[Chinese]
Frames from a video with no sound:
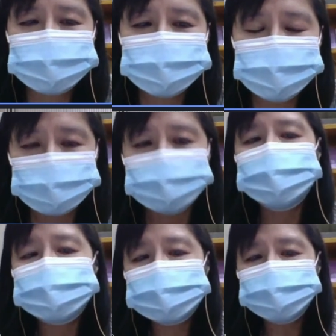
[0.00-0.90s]
能有人
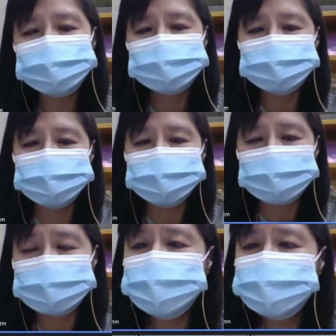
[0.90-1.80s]
没有到过科工
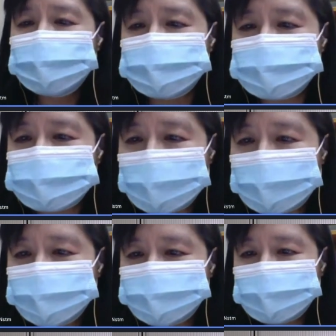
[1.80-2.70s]
馆，科工馆很大，